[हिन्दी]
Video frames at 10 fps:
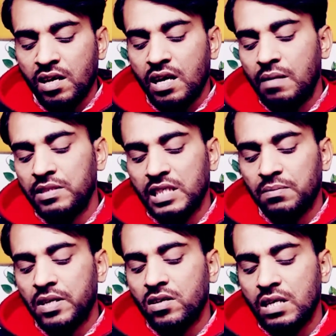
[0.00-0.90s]
अभी देख
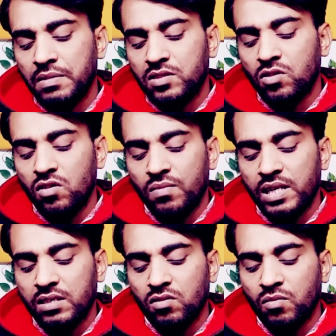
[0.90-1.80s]
पा रहे हैं यहाँ पर टॉल
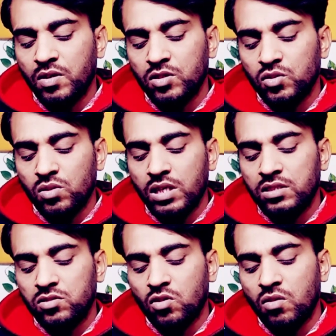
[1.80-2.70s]
बैक ओपन हो चुका है तो
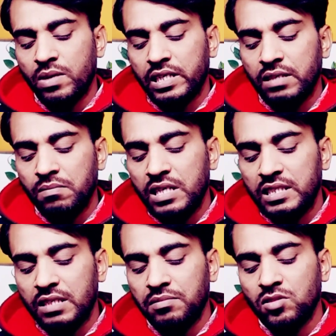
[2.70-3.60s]
टॉल बैक की मेथड
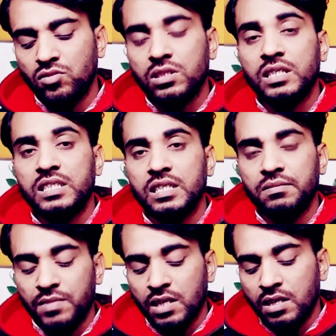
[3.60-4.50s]
अभी यूज़ करते हैं
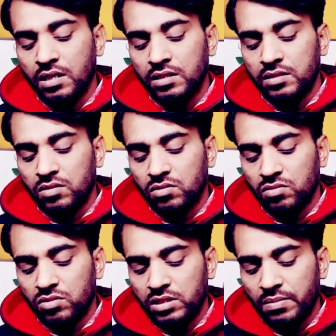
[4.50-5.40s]
हम तो
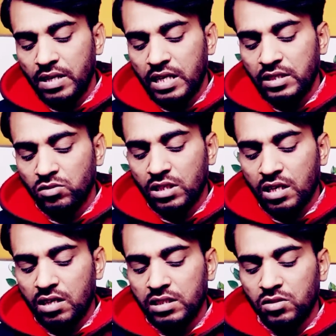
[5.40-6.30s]
उससे पहले यूज़
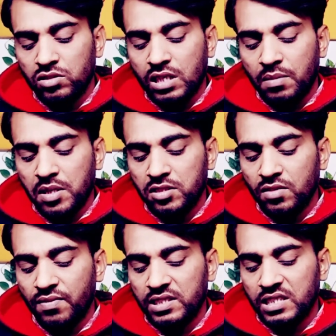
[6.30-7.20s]
यूज़ कमांड जो
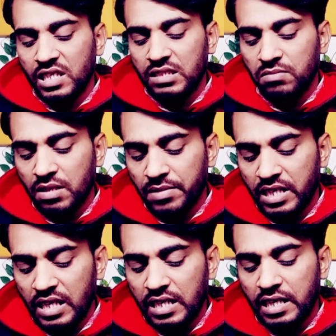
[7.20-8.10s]
फंक्शन है इसमें हमें
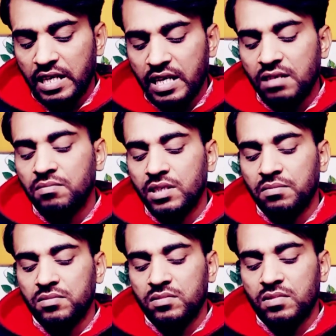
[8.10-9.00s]
क्लिक करना है
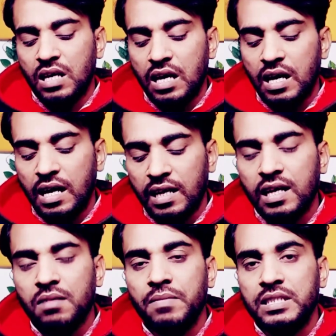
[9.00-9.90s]
मतलब अलग
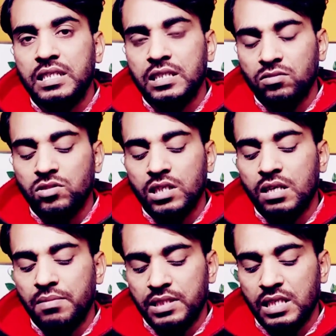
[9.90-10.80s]
अलग मेथड यूज़ करना
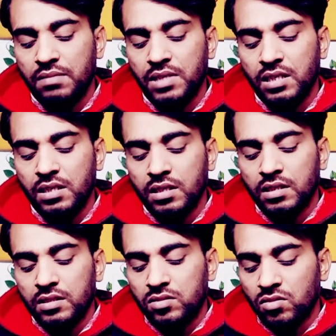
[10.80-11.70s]
पड़ता है हमें
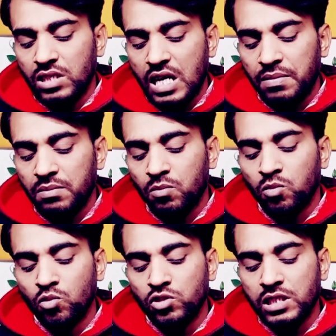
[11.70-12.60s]
तो यहाँ पे
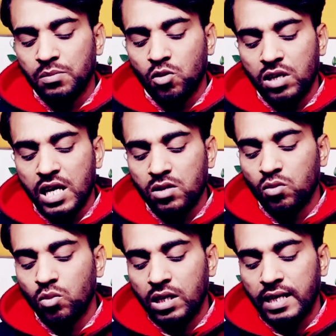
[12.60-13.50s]
मुँह से बोलना है
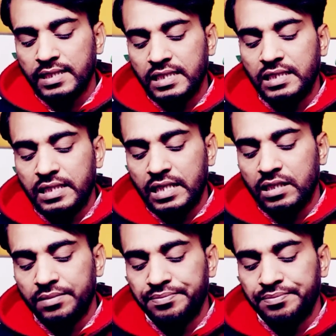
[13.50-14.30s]
गूगल असिस्टेंट